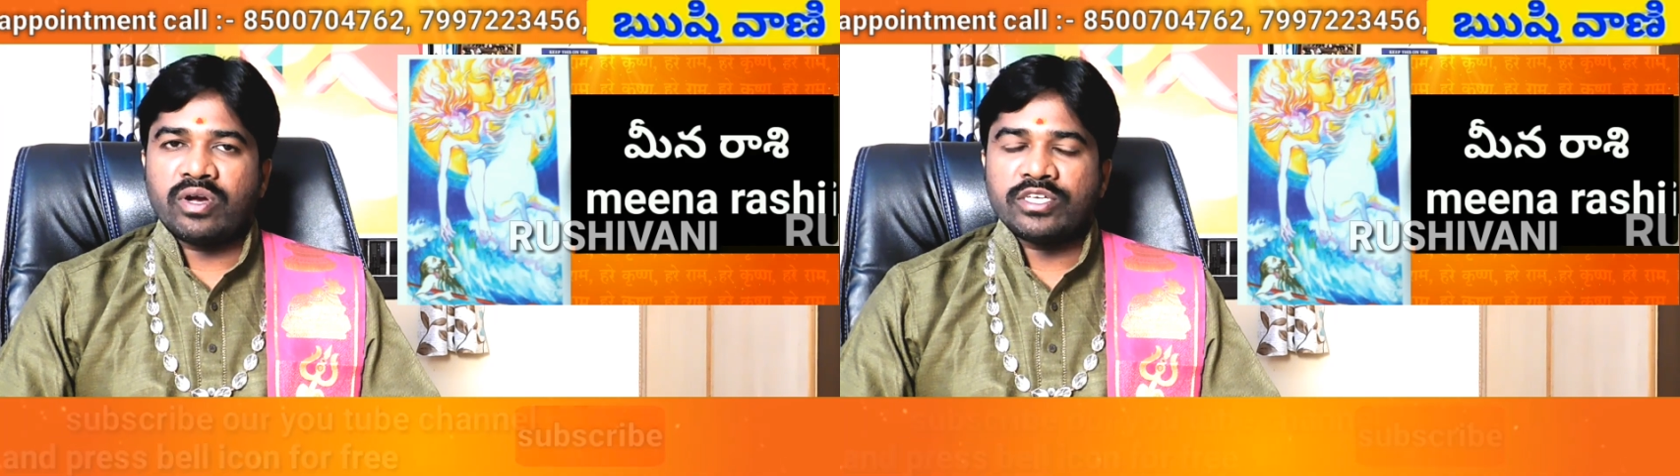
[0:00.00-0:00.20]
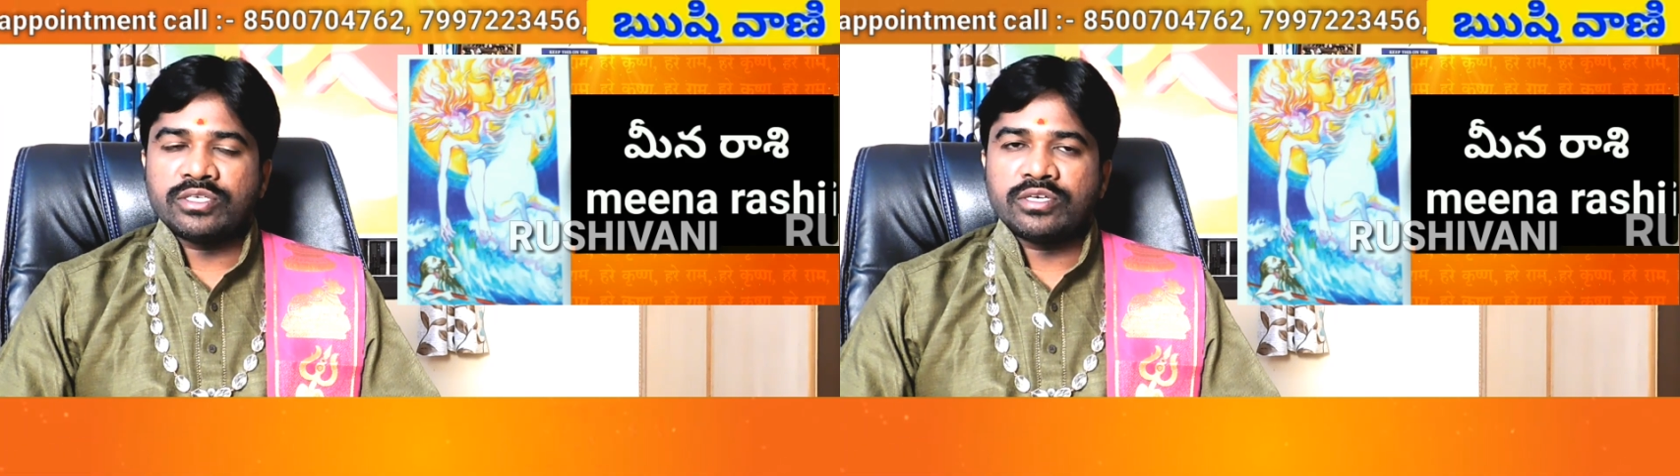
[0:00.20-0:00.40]

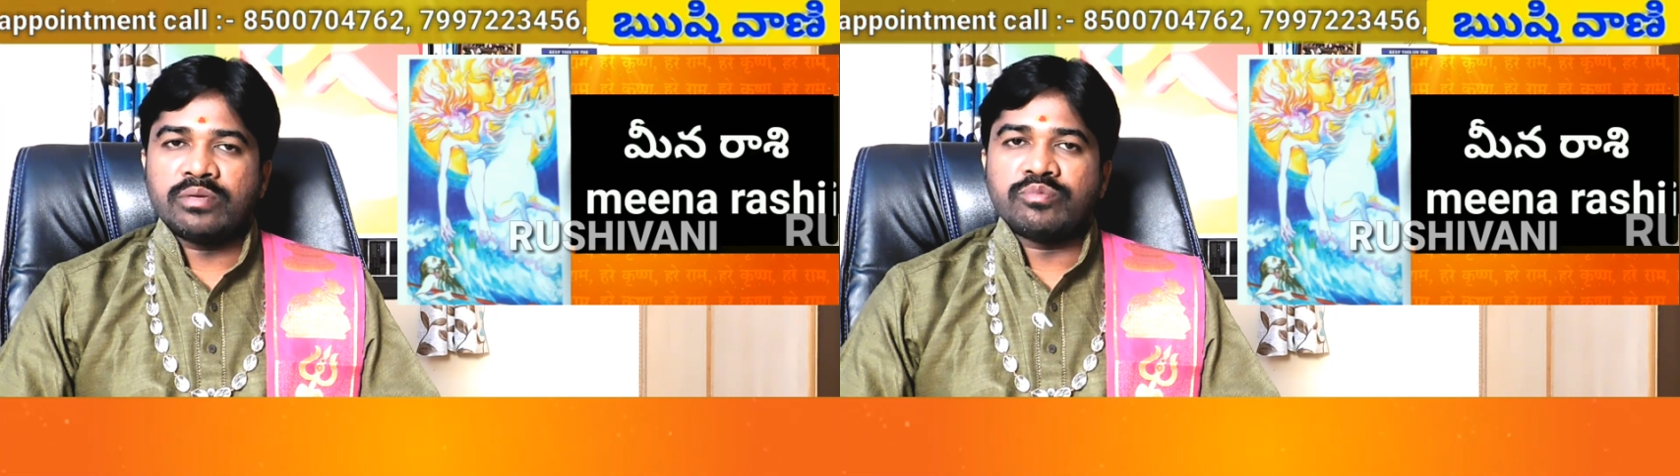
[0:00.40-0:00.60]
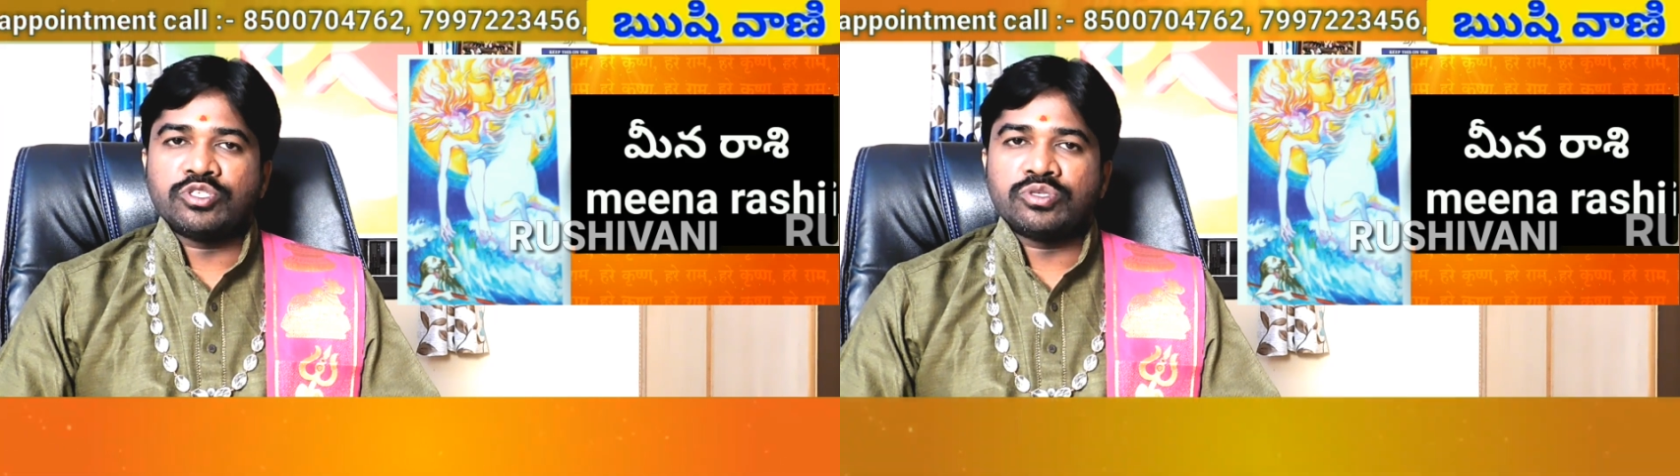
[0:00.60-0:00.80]
అవకాశం
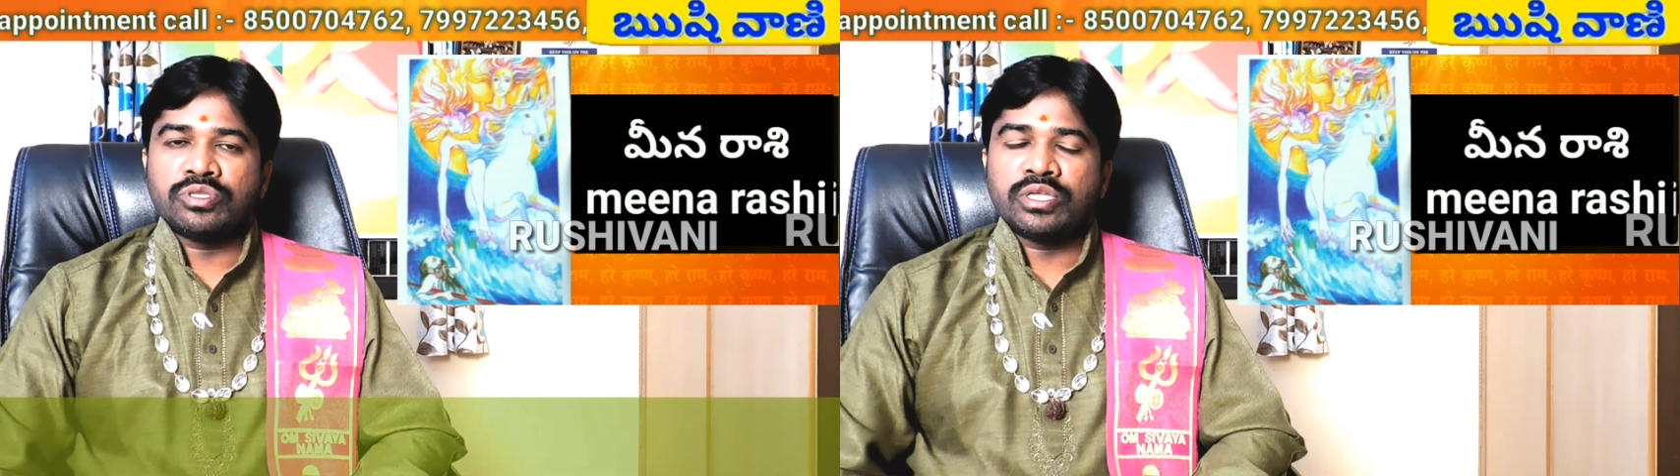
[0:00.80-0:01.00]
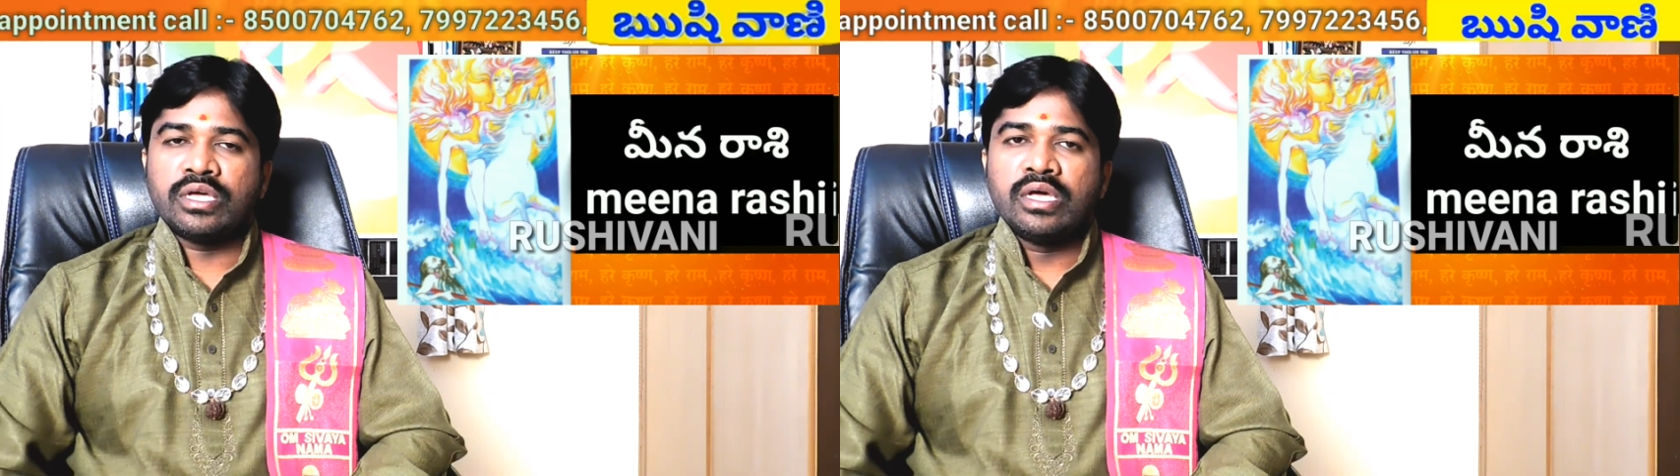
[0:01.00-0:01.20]

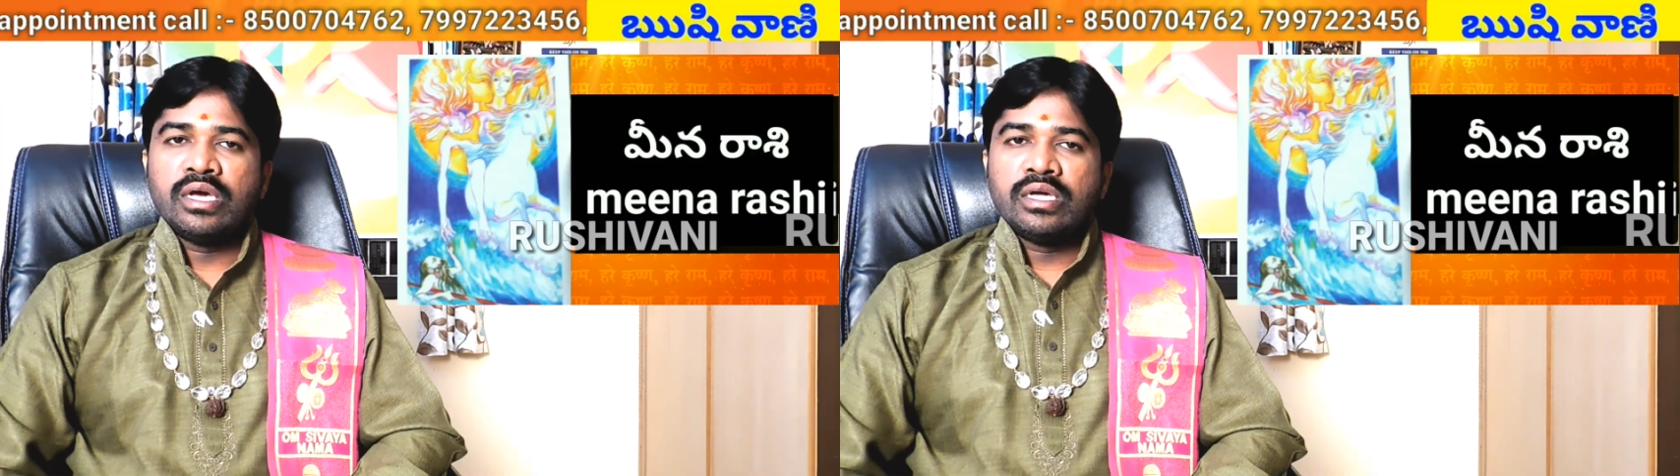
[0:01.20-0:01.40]
కనిపిస్తుంది